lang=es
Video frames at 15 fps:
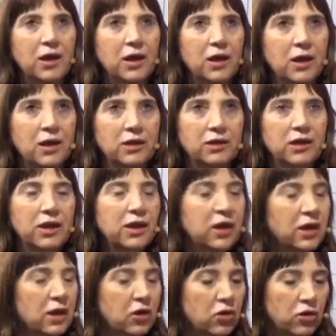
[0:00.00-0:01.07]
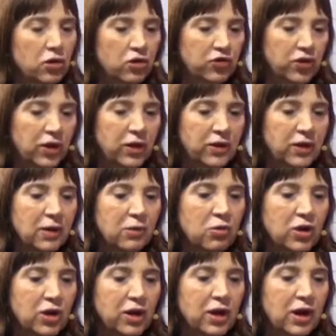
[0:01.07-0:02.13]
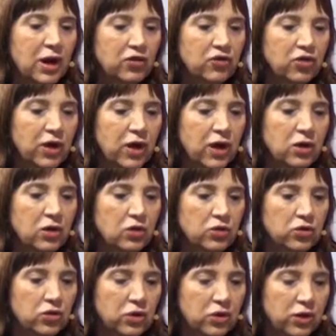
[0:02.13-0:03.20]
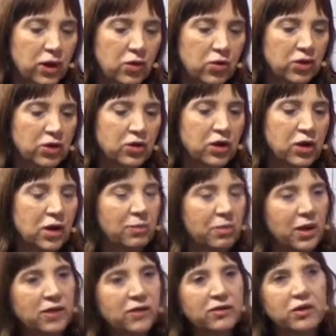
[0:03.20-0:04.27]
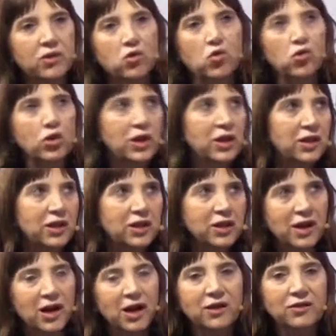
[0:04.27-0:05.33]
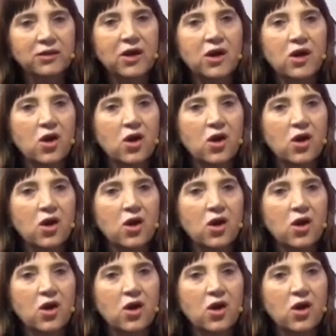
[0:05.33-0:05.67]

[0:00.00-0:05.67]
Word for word: eh, tienen que conocer, digamos, qué relación hay con todas estas cuestiones que parecen jurídicas